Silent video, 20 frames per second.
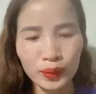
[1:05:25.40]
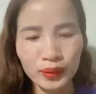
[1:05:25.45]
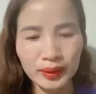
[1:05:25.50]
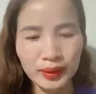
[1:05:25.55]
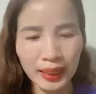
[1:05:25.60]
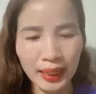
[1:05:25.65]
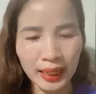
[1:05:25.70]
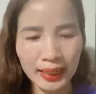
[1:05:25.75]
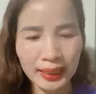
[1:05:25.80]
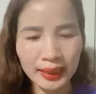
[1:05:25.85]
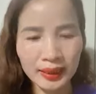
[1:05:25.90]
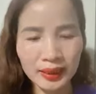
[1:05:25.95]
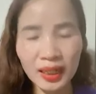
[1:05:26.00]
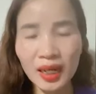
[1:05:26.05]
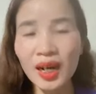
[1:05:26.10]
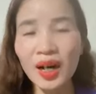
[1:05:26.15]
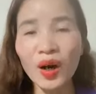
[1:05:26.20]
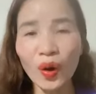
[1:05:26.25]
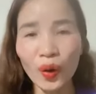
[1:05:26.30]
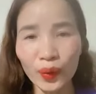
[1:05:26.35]
Một cái
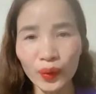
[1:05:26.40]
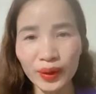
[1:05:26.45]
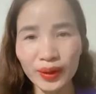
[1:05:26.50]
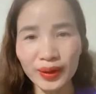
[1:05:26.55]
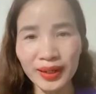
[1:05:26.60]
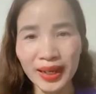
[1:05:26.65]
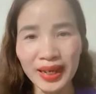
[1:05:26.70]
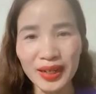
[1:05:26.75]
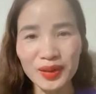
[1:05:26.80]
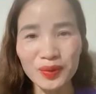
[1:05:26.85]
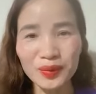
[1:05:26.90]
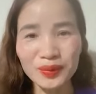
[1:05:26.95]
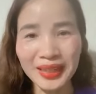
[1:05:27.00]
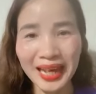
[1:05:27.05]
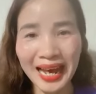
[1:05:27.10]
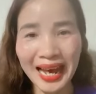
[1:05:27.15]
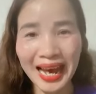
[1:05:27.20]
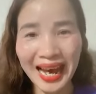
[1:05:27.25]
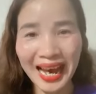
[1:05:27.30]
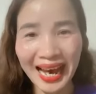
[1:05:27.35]
cơ hội để
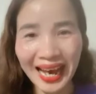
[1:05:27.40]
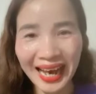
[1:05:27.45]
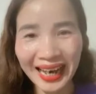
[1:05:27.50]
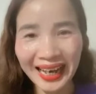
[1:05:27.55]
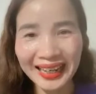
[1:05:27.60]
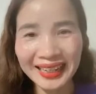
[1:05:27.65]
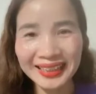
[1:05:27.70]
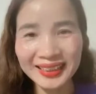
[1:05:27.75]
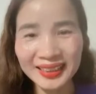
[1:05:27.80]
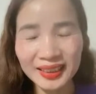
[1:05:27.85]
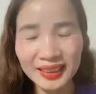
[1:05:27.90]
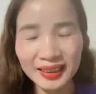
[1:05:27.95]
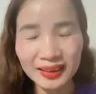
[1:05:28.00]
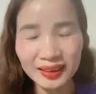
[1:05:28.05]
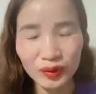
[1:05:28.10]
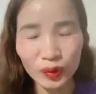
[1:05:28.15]
chúng ta ai